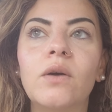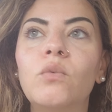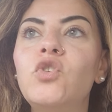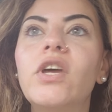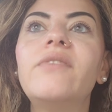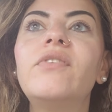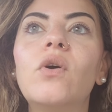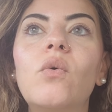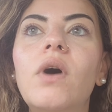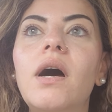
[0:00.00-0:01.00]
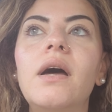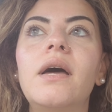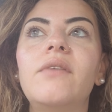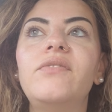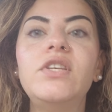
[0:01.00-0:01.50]
وشايف ان هو
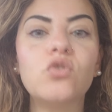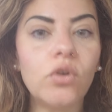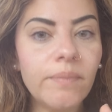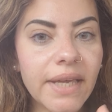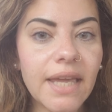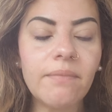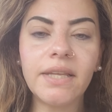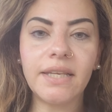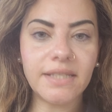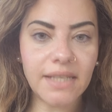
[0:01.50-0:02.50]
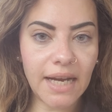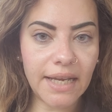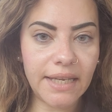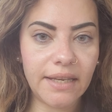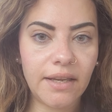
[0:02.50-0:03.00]
في ظلم جامد نزل
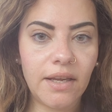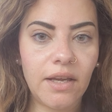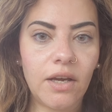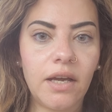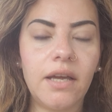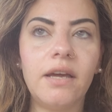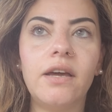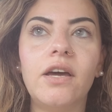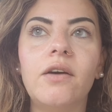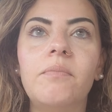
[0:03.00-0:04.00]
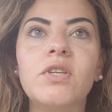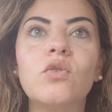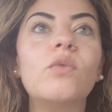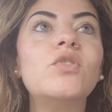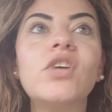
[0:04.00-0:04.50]
عليه آه،
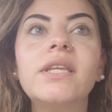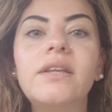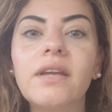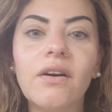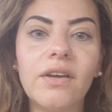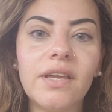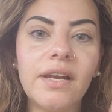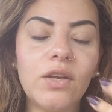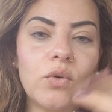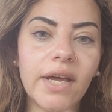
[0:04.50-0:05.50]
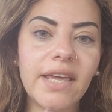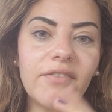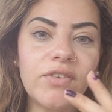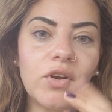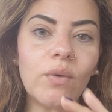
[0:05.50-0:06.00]
بس هو مش قادر يغير لانه
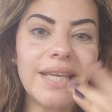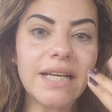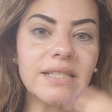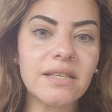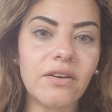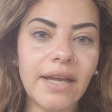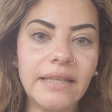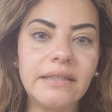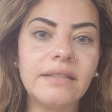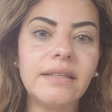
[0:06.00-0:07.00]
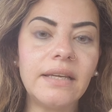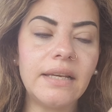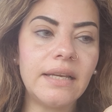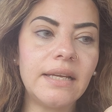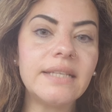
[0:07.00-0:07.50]
خايف ان هو يكسر حته
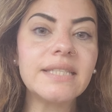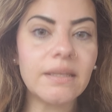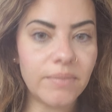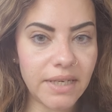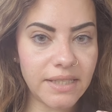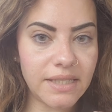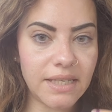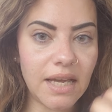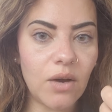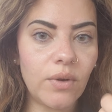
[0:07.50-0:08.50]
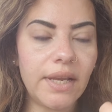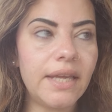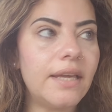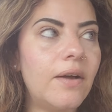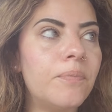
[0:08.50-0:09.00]
الاستابيليتي او اللي
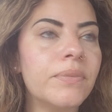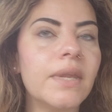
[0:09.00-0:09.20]
هي